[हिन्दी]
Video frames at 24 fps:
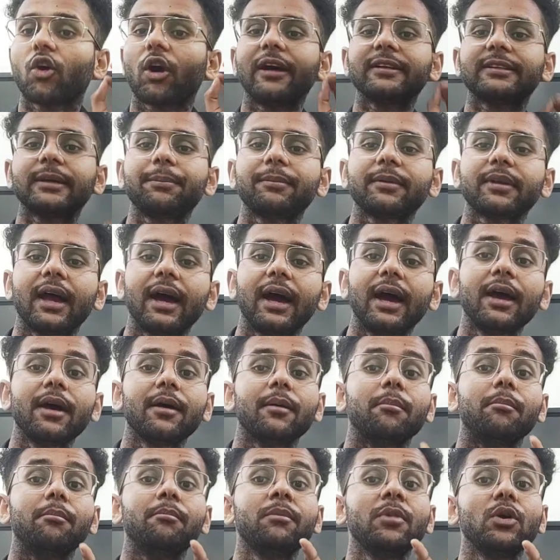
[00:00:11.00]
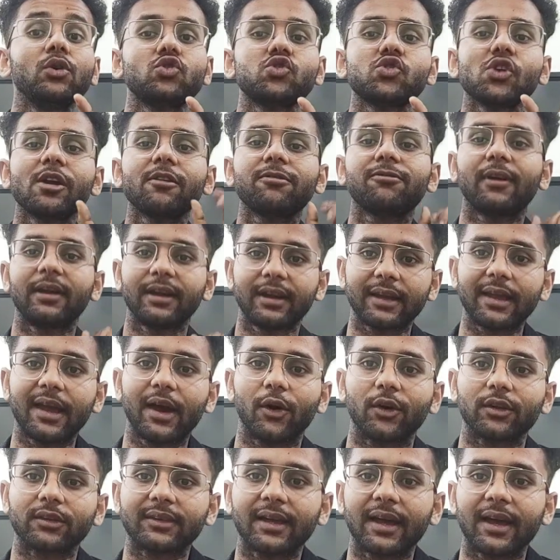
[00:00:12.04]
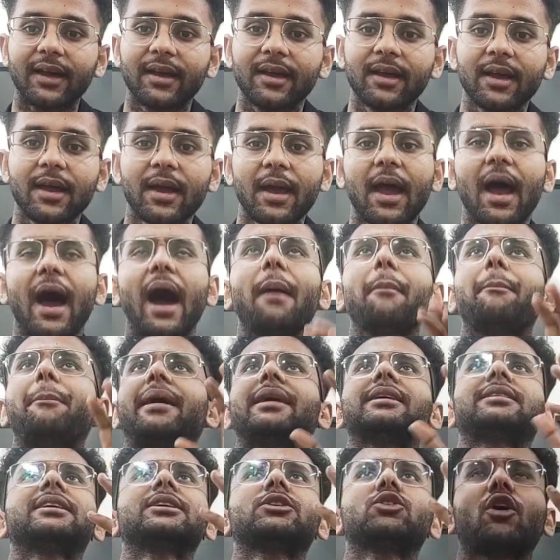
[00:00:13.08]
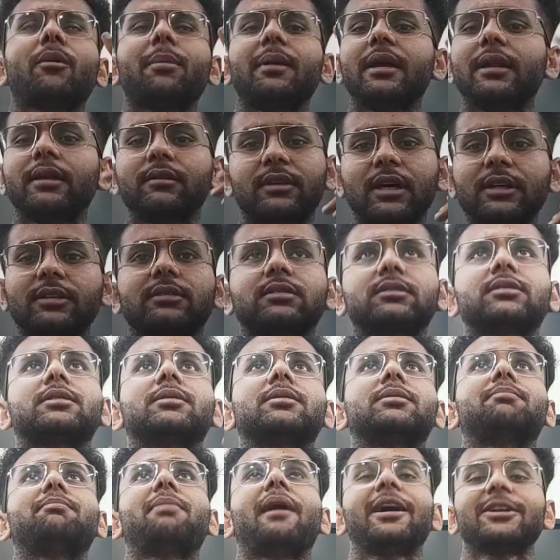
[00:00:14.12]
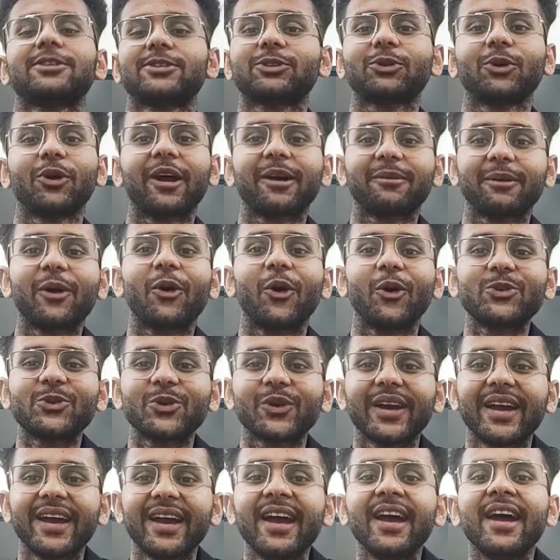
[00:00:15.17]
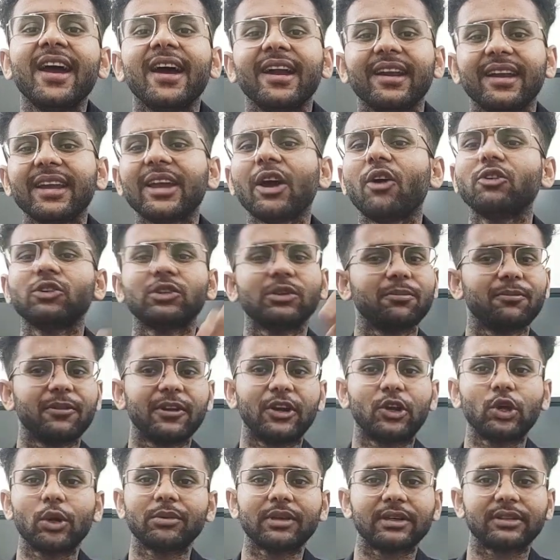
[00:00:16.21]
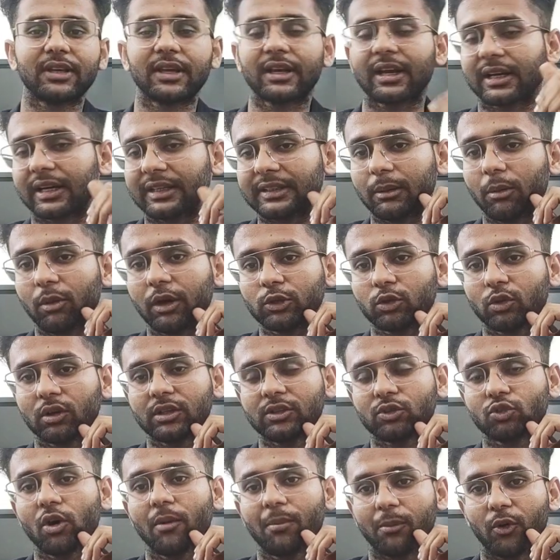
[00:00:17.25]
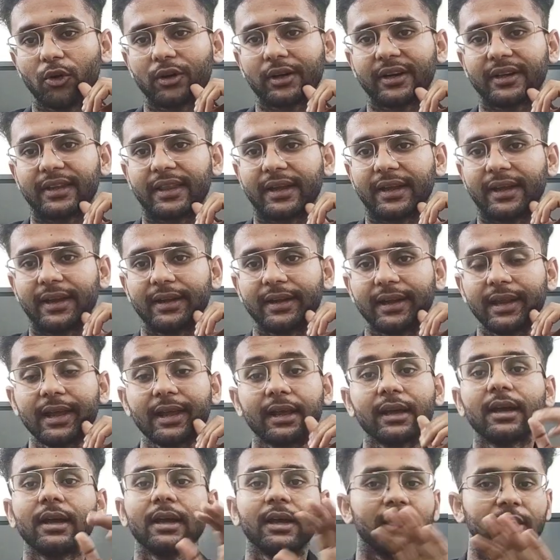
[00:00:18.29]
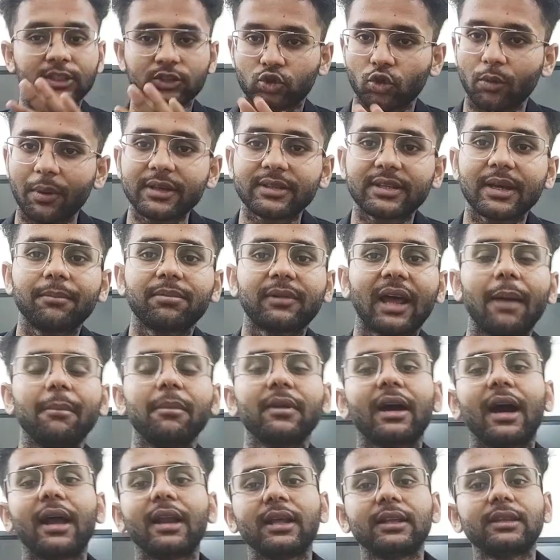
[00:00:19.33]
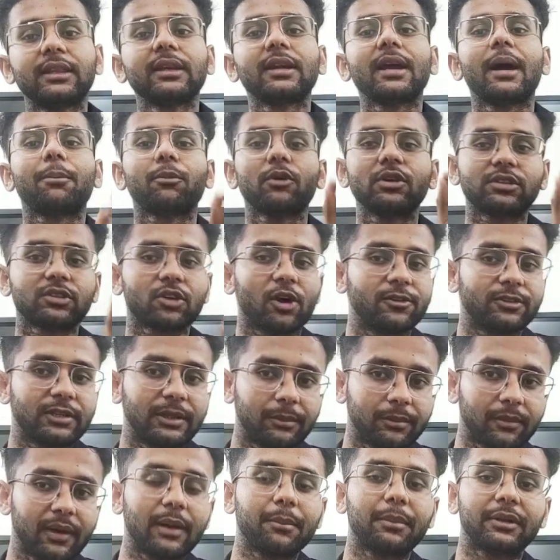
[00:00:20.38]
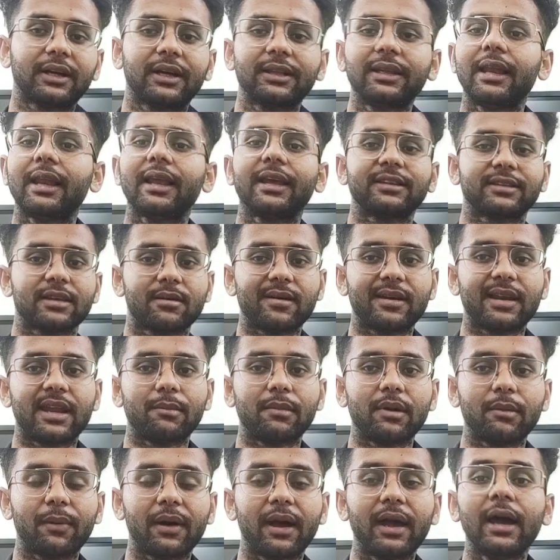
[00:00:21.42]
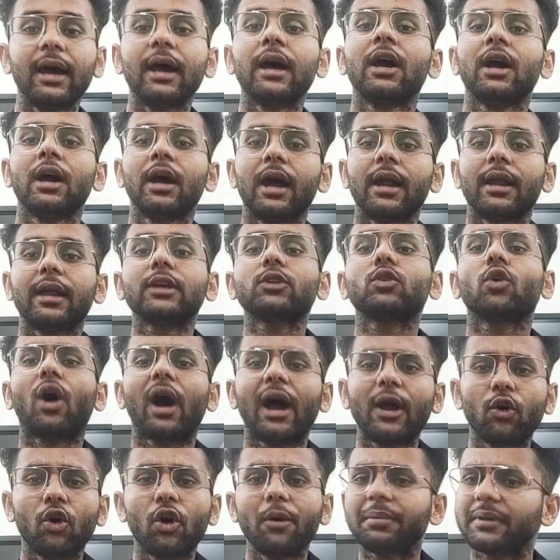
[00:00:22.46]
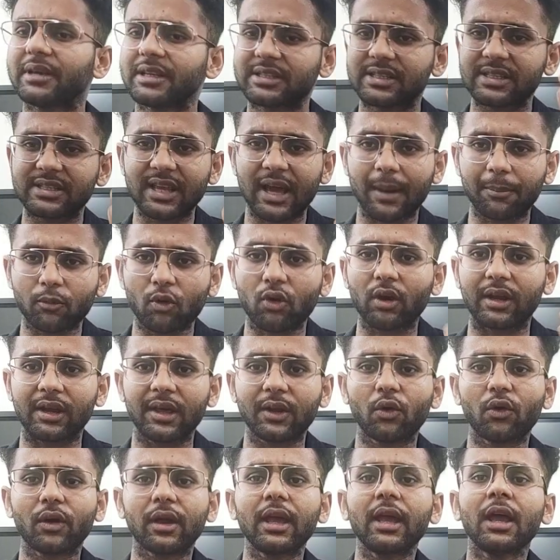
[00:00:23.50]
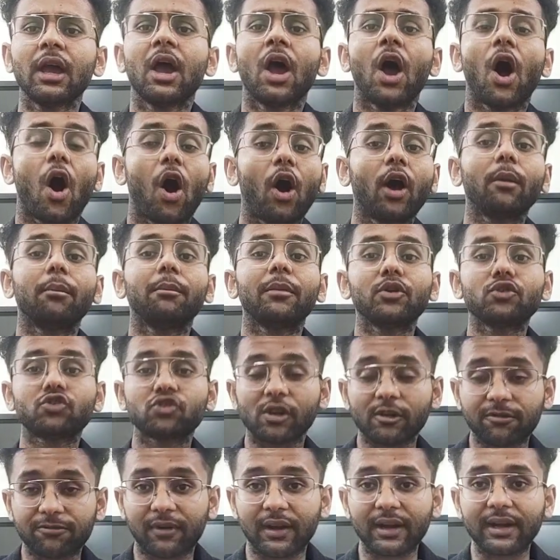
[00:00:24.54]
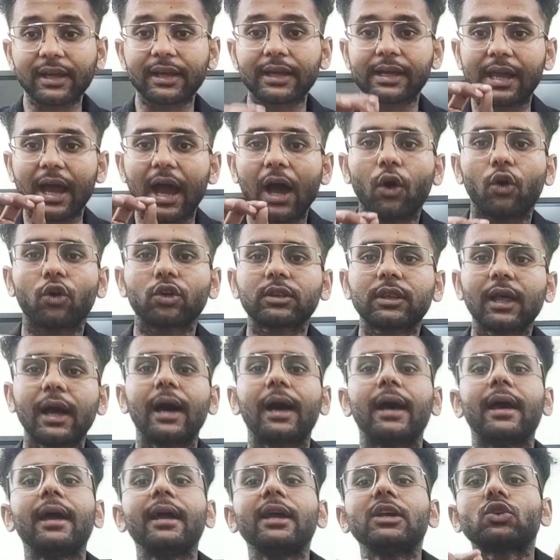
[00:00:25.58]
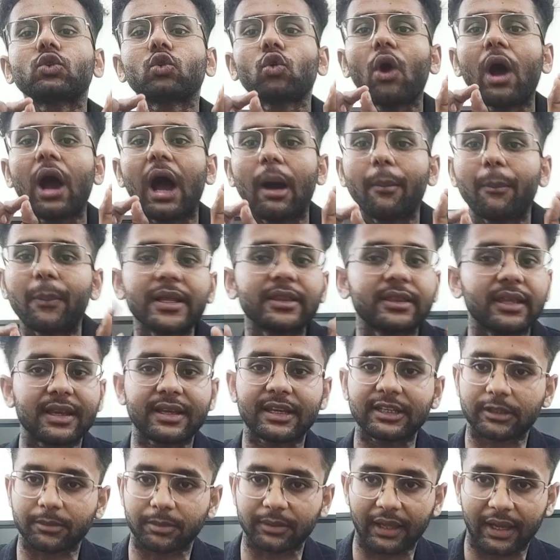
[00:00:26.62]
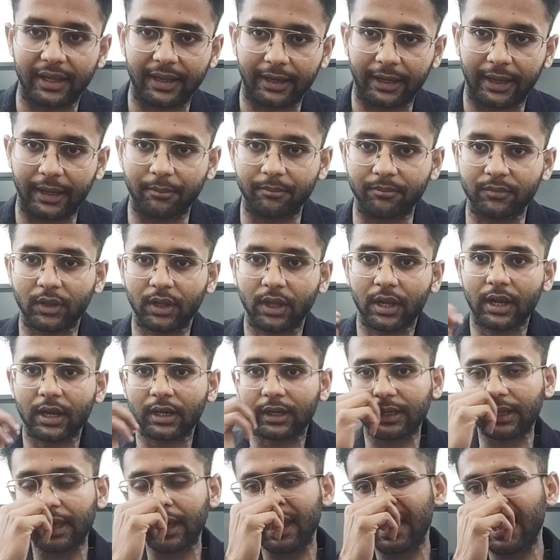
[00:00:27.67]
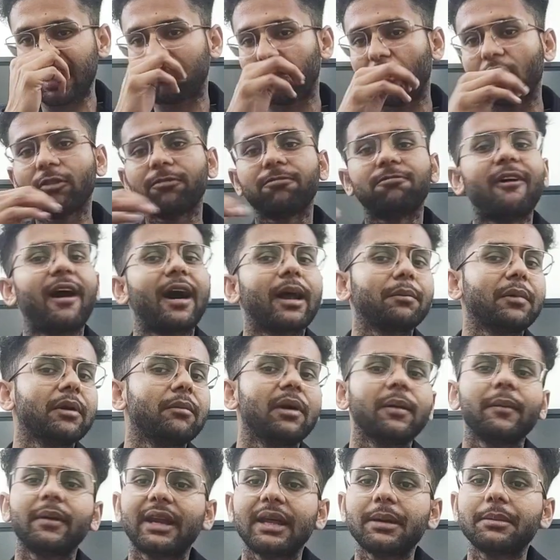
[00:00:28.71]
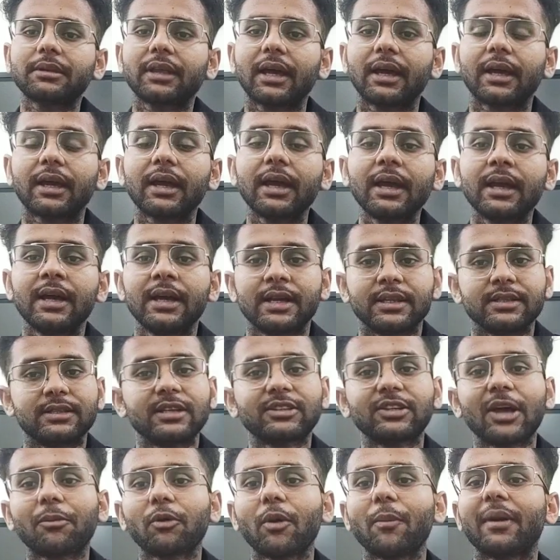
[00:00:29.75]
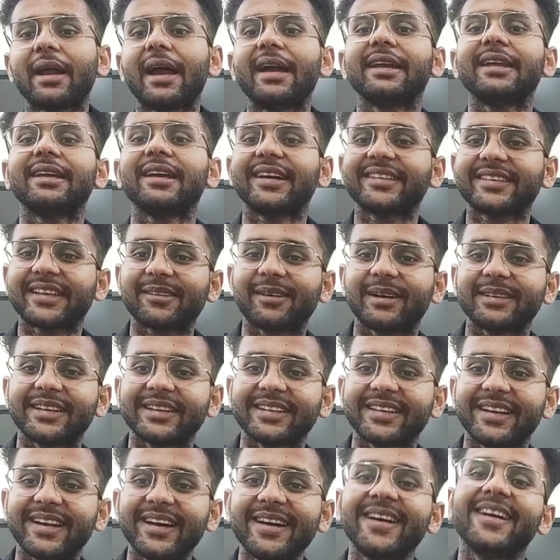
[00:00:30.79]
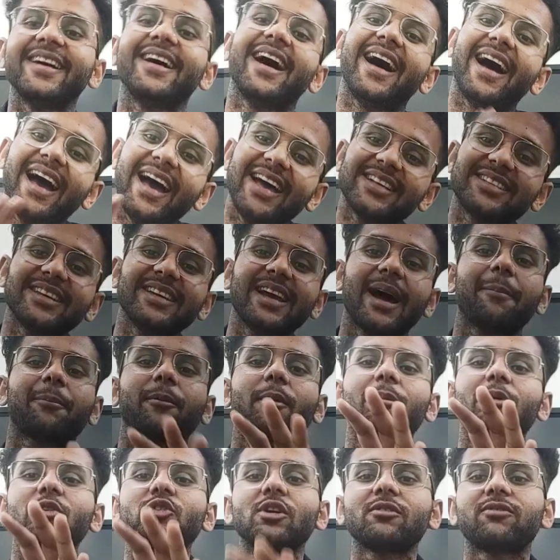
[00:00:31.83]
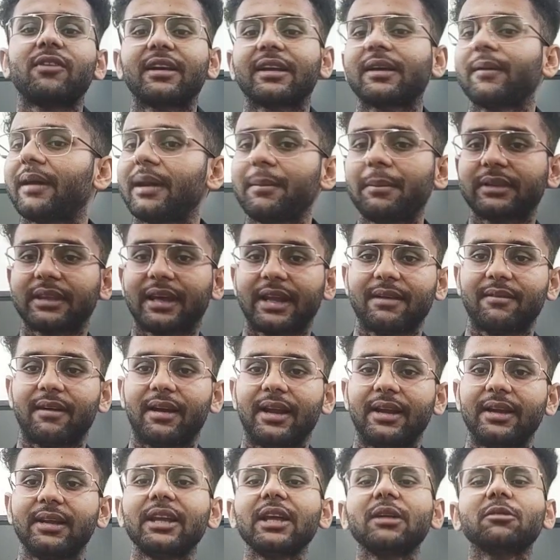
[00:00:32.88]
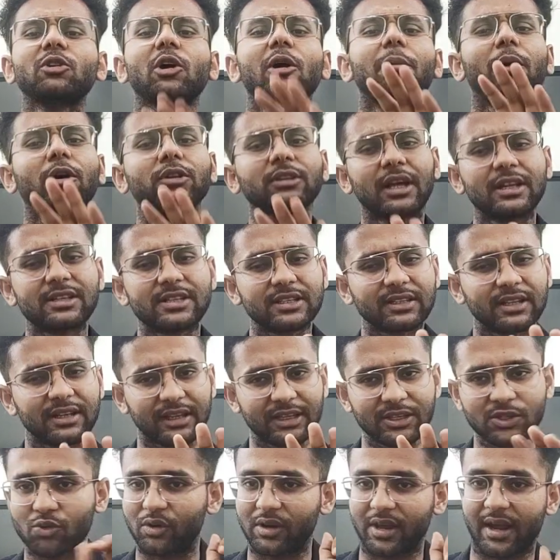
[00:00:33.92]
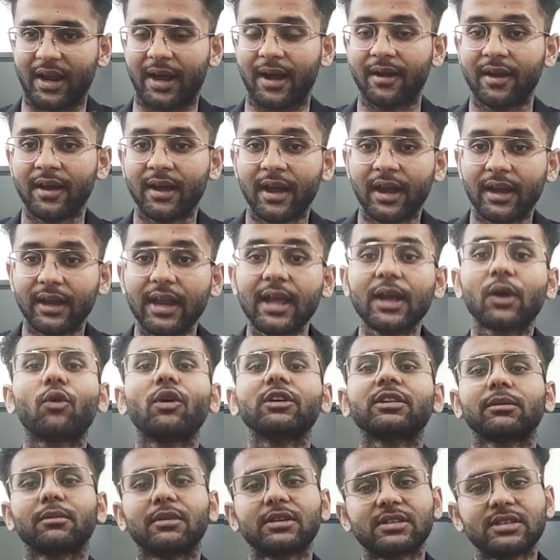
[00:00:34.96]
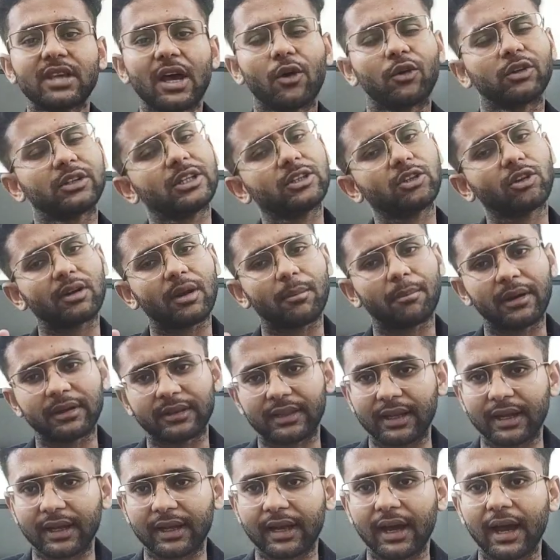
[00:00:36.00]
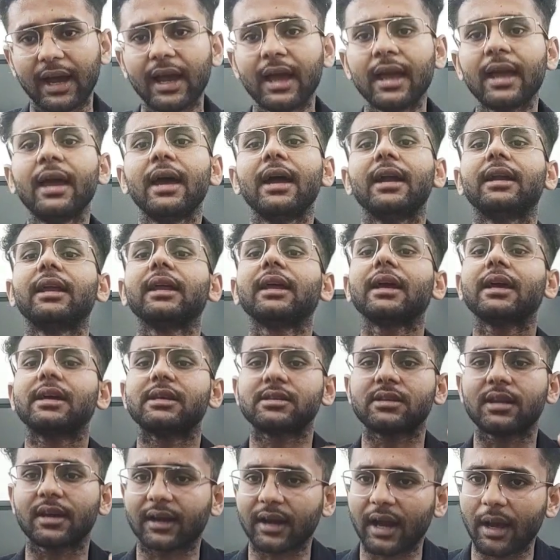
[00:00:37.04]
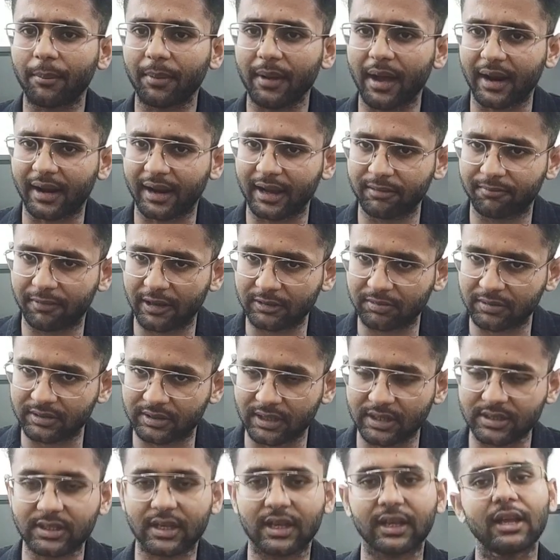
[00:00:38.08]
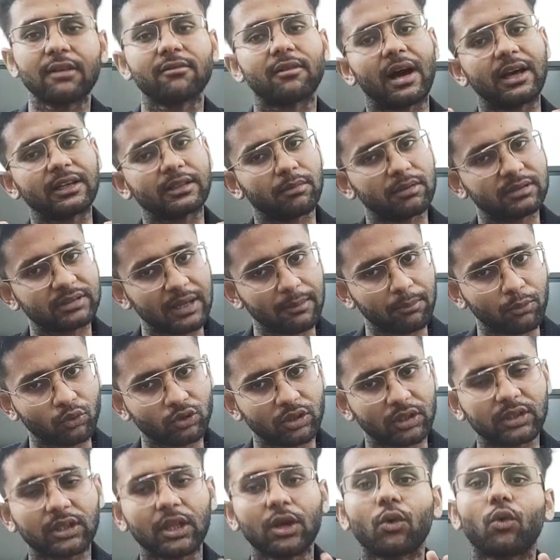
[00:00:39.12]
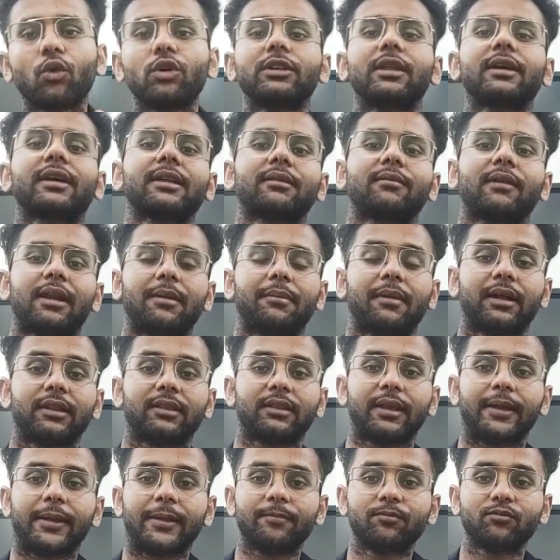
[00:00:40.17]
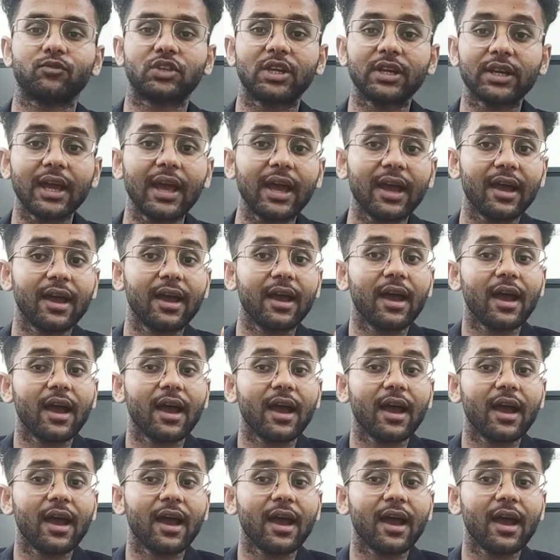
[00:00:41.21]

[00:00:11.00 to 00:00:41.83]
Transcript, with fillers: कॉन्सेप्ट क्या है म्यूचुअल फंड क्या होता है अब वैसे तो अभी दस पांच तो लोग हो चुके हैं ठीक है उस वीडियो जैसे खत्म होगा तो इसको अपलोड कर देंगे ठीक सुबह से हम टाइम निकाल देते हैं कि आपको इस कॉन्सेप्ट के बारे में बता दें लेकिन समय नहीं मिल पाया ठीक है तो आई होप ये चीज़ें आपको क्लियर होंगी और म्यूचुअल फंड क्या होता है इसको अपने तरीके से बताएंगे हम ठीक है एक बहुत फॉर्मल वे में नहीं बताएंगे जैसे आपको वरायटी याद करवाते थे ना ऐसे ही आपको म्यूचुअल फंड के बारे में बताने वाले ठीक है दो बहुत अच्छे तरीके सुनिएगा ठीक कोई समस्या होती है तो नंबर दे रखा है ठीक है इंस्टाग्राम पे आकाश वाजपेयी सर्च करके वहां समस्या पूछ सकते हैं कोई दिक्कत वाली बात नहीं ठीक है